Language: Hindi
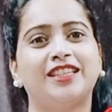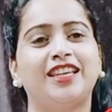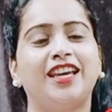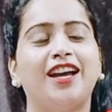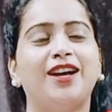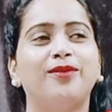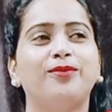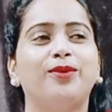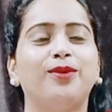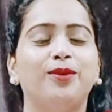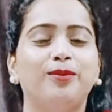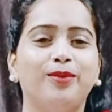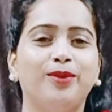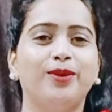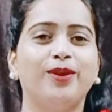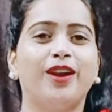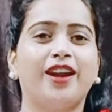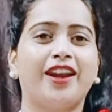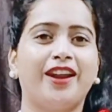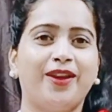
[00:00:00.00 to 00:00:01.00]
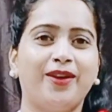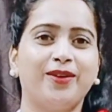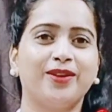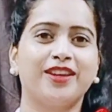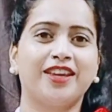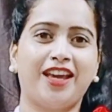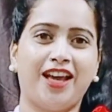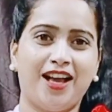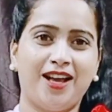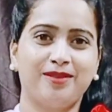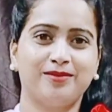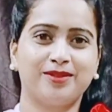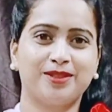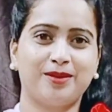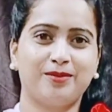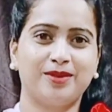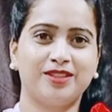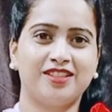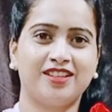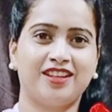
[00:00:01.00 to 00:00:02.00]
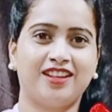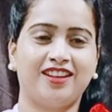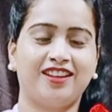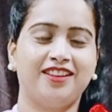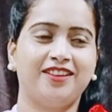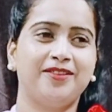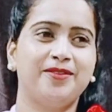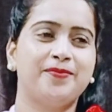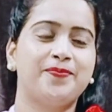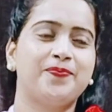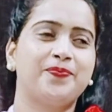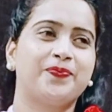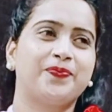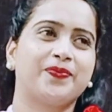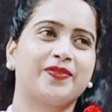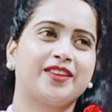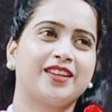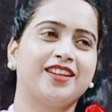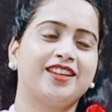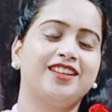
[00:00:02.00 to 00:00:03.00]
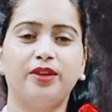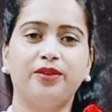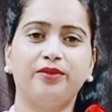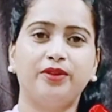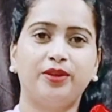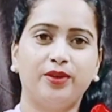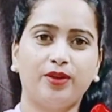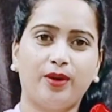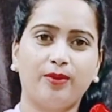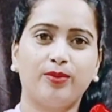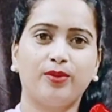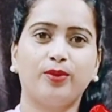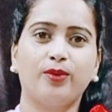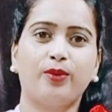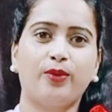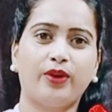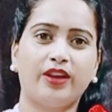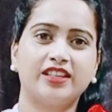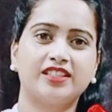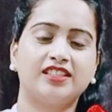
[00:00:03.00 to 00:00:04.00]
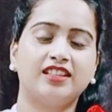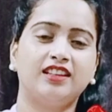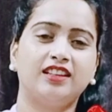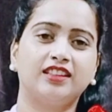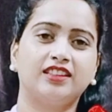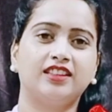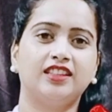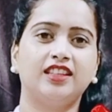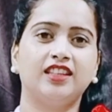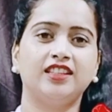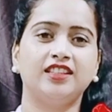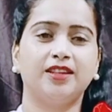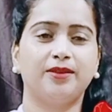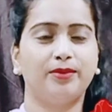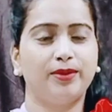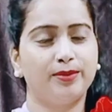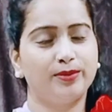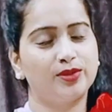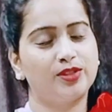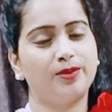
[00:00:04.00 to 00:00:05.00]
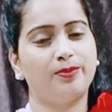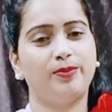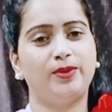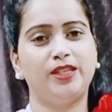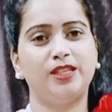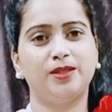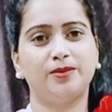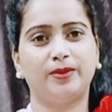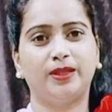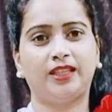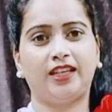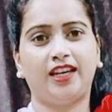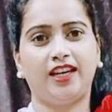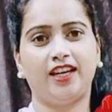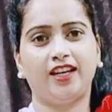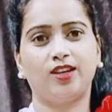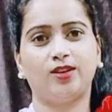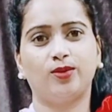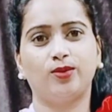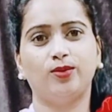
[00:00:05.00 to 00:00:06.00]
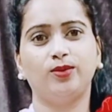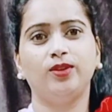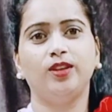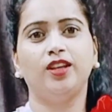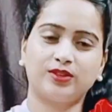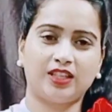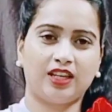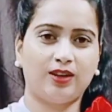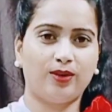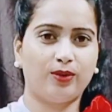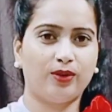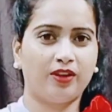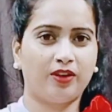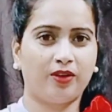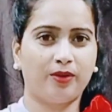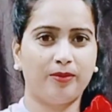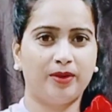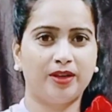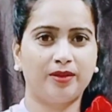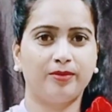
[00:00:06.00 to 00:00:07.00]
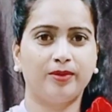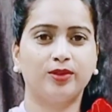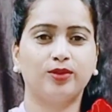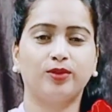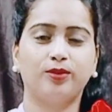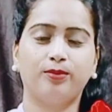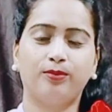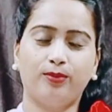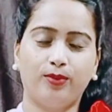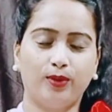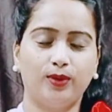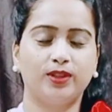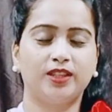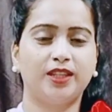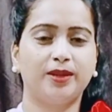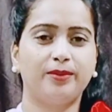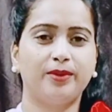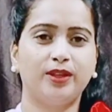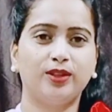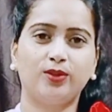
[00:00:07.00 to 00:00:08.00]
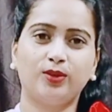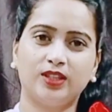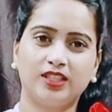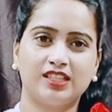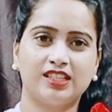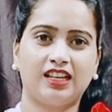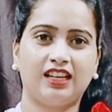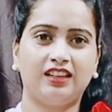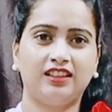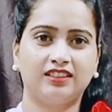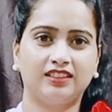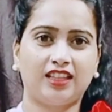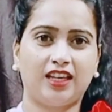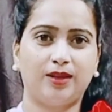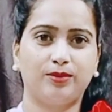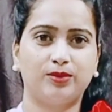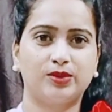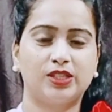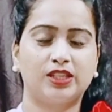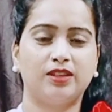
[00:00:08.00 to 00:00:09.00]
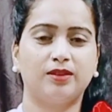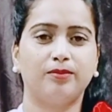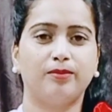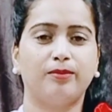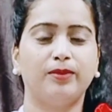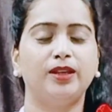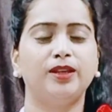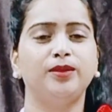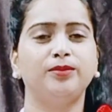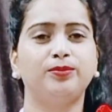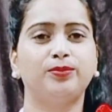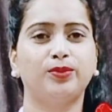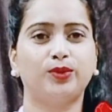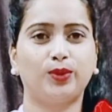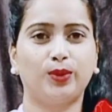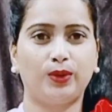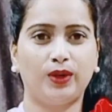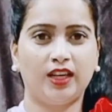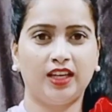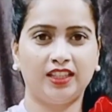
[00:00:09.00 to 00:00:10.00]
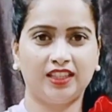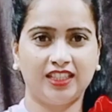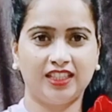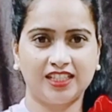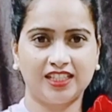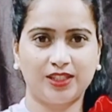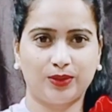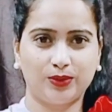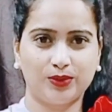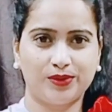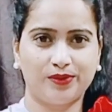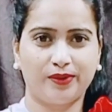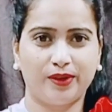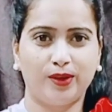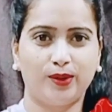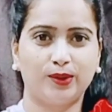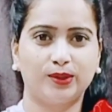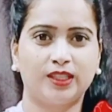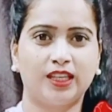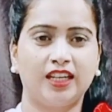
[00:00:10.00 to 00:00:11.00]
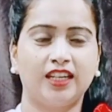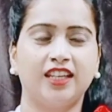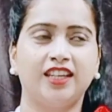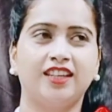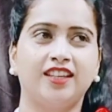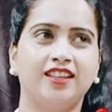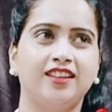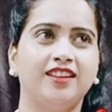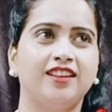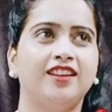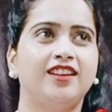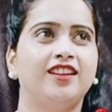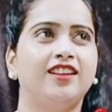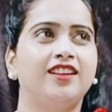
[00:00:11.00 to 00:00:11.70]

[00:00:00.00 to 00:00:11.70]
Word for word: क्या वो बोल रहे हैं और क्या हम समझ रहे हैं तो मेरी वीडियो आप लोगों को कैसी लगती है ये भी मुझे प्लीज बताया करो बहुत सारे लोग हैं कमेंट में तो बोलते भी हैं तो अच्छा लगता है मुझे मतलब थोड़ा अंदर से कुछ फील होता नहीं कि